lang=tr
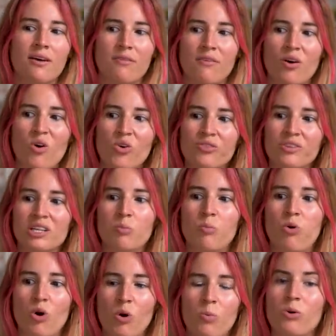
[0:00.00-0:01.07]
ve onları
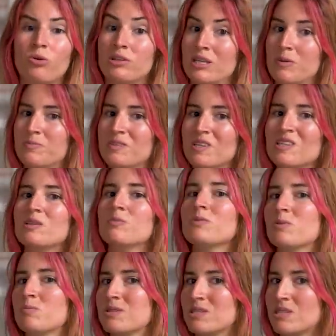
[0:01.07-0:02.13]
pohpohlayıp dediğim
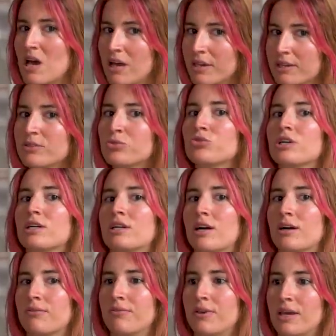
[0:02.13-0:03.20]
gibi saygı
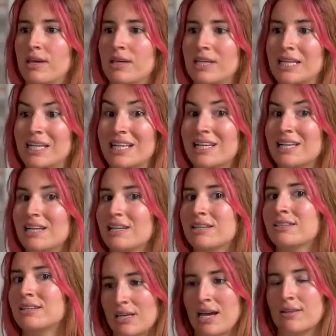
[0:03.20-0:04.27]
duyarak ve
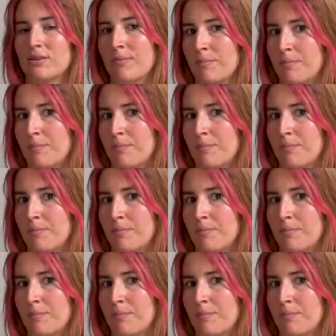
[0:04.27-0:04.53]
ilgilerini